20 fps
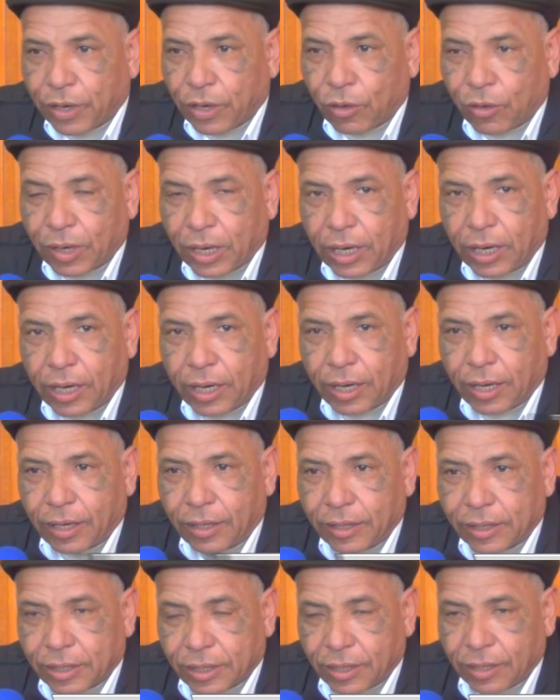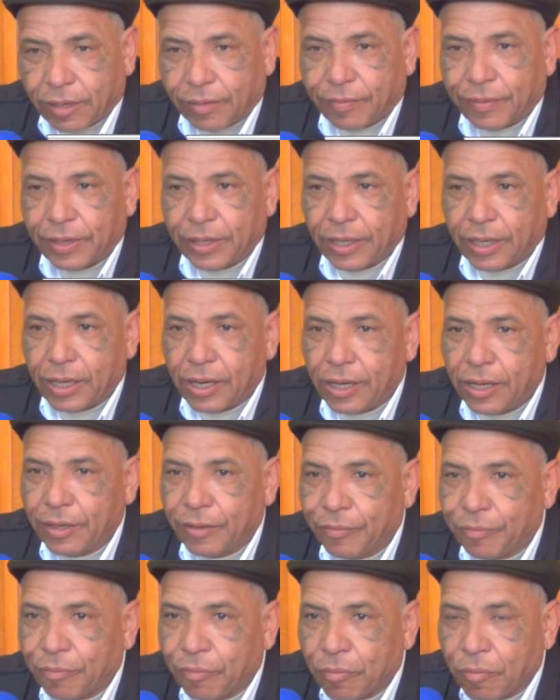مرة أخرى على الاستضافة
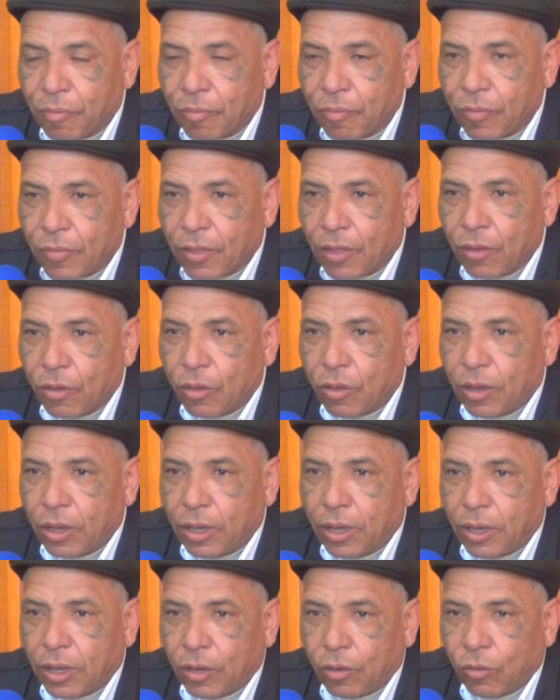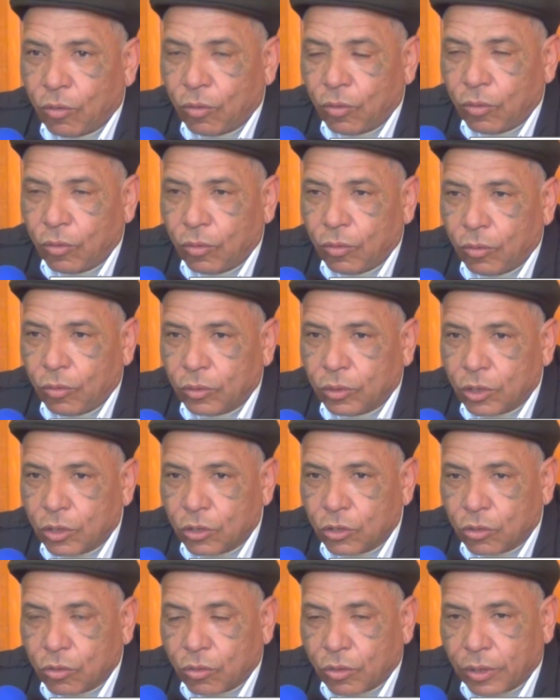ديالي آه،
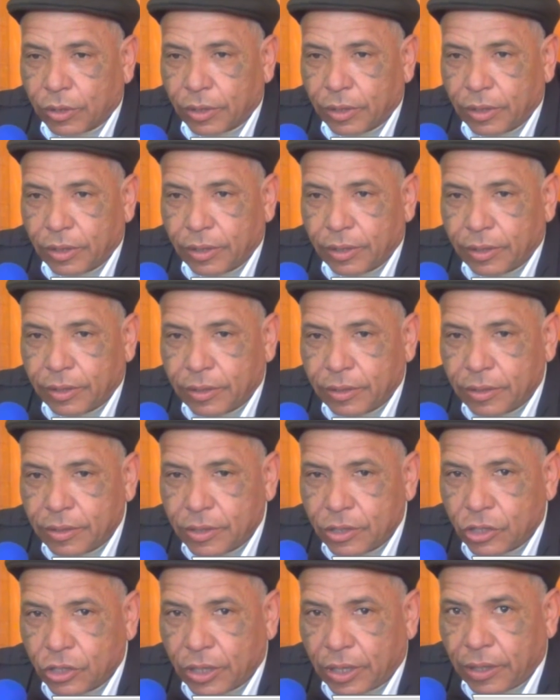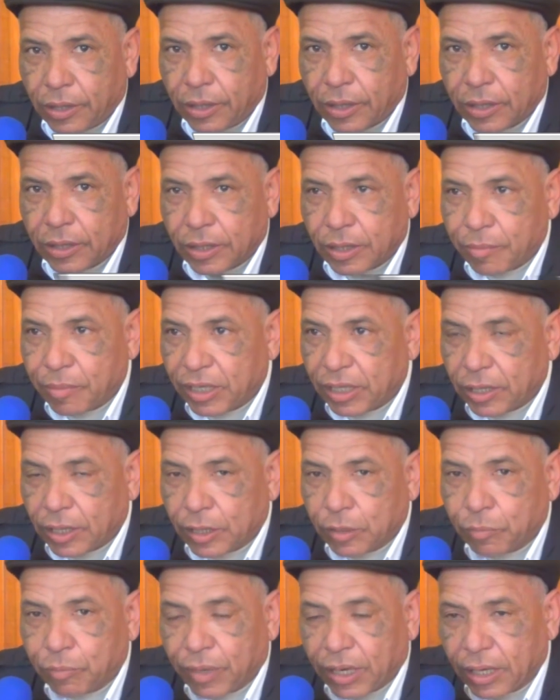وتنشكر آه، جريدة
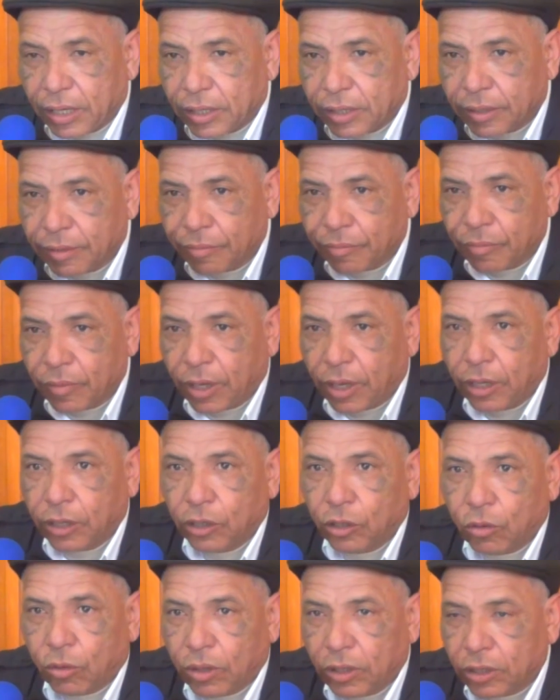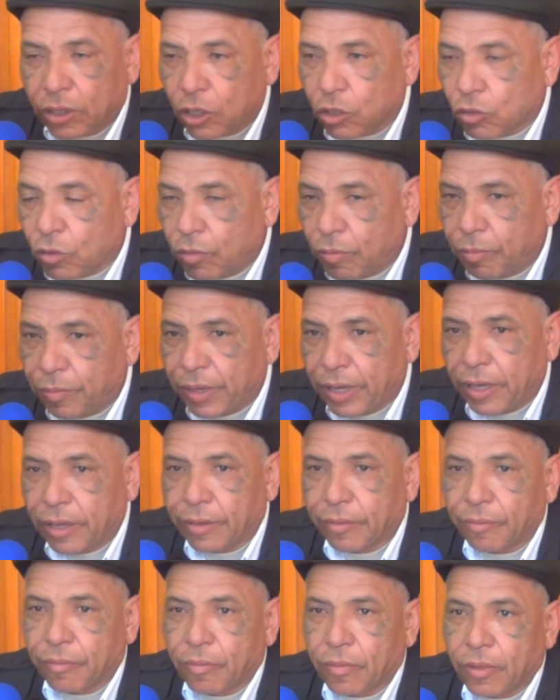تمازيرت بريس على الدور اللي تتقوم به
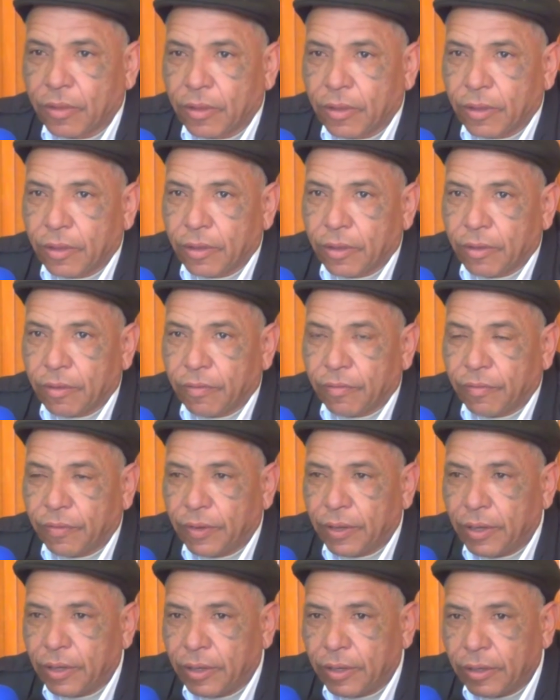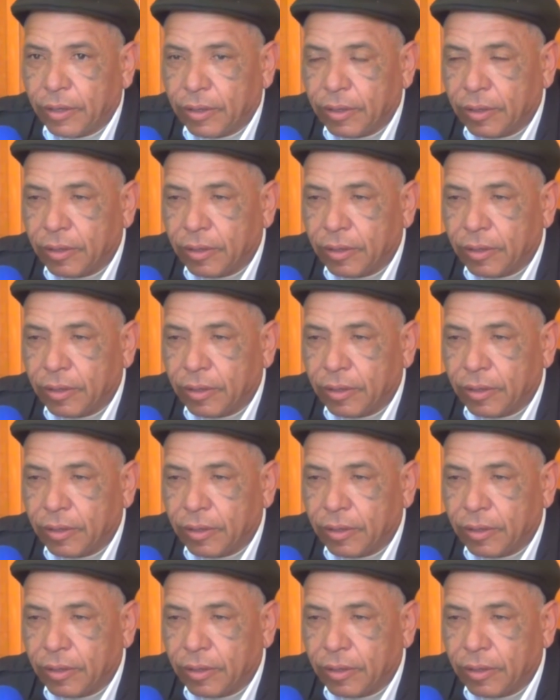في